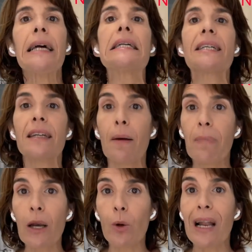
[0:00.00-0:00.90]
Sin
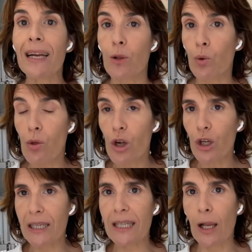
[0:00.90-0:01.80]
embargo, las
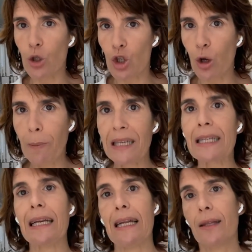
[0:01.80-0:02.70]
reducciones de los
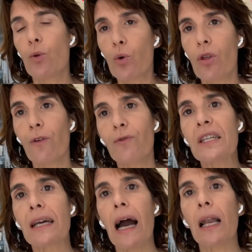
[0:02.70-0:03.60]
topes en la deducción
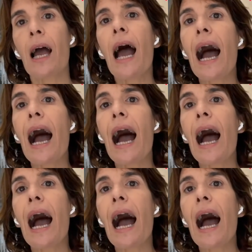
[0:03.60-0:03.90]
fiscal